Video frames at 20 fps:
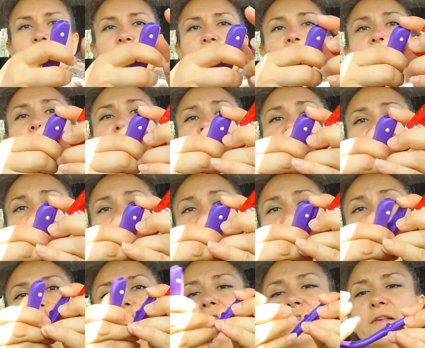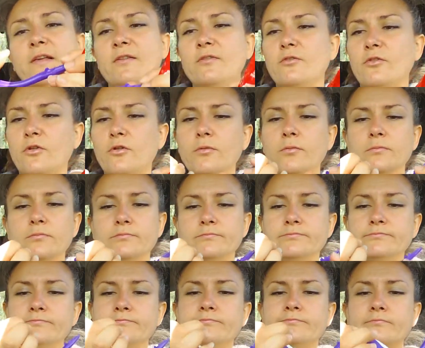Et j'ai une brosse à dents.
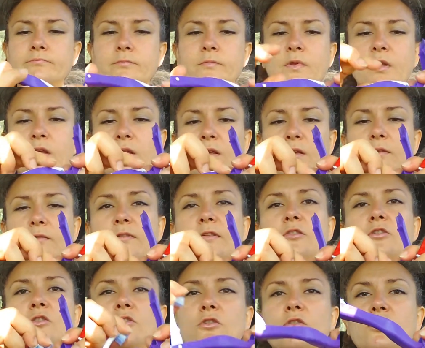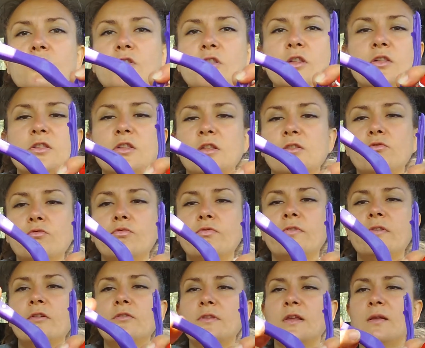Alors ah, ça, j'achète tout
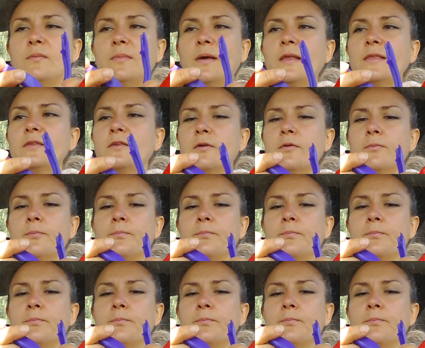ça en Allemagne.